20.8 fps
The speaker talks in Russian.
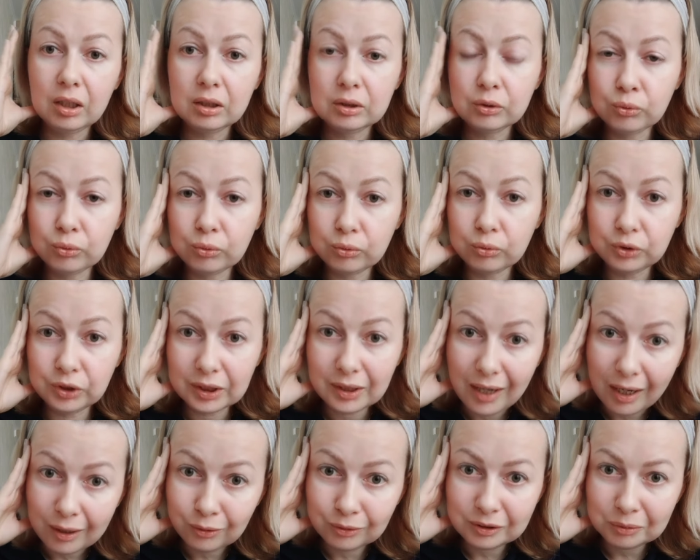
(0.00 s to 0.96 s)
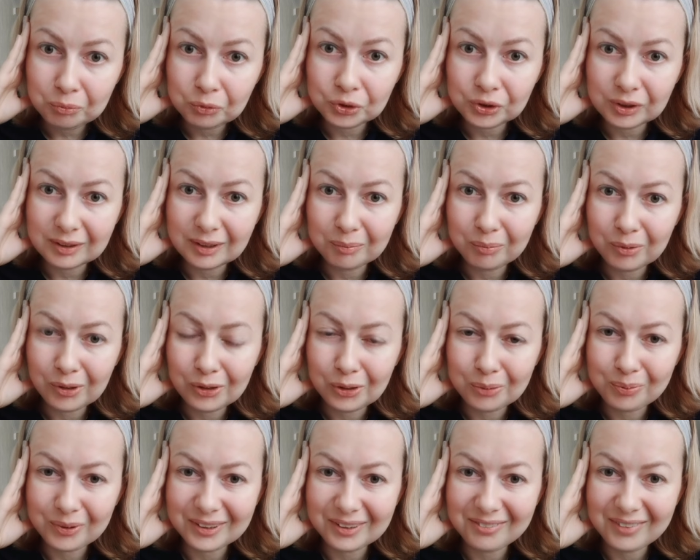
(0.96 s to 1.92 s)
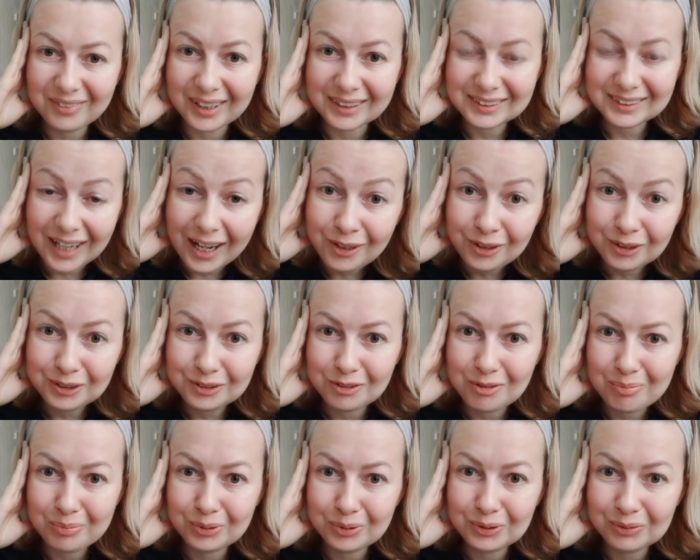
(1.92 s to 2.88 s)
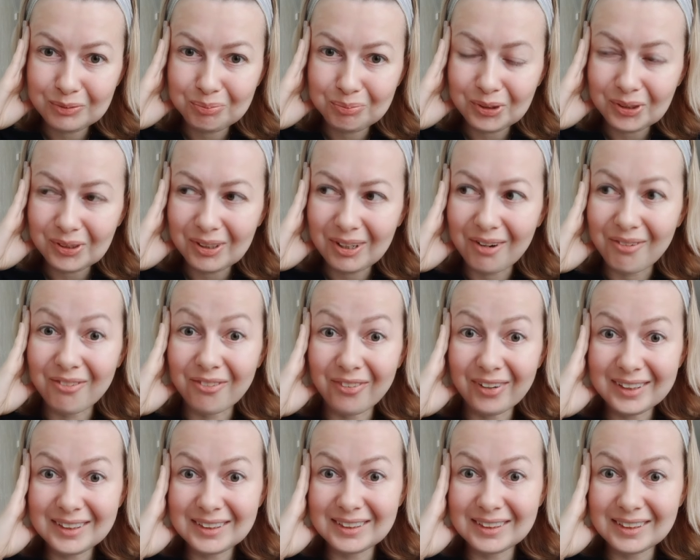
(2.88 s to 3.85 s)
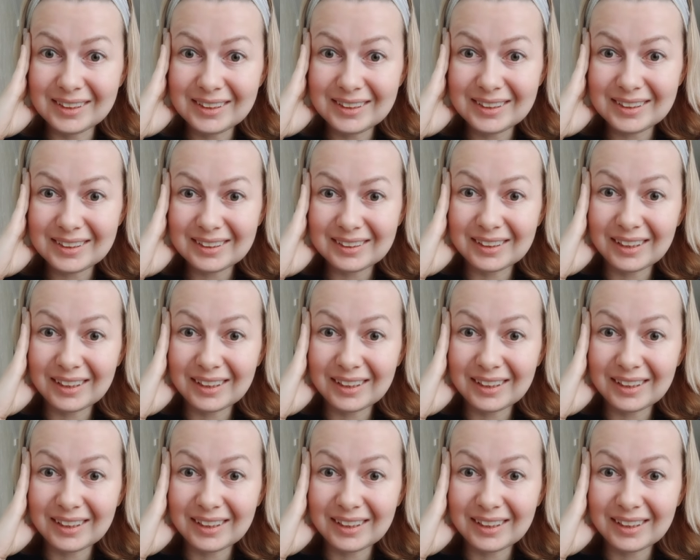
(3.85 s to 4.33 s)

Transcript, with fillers: ну, никак он не может это белье продавать, как он его будет, во-первых, возить,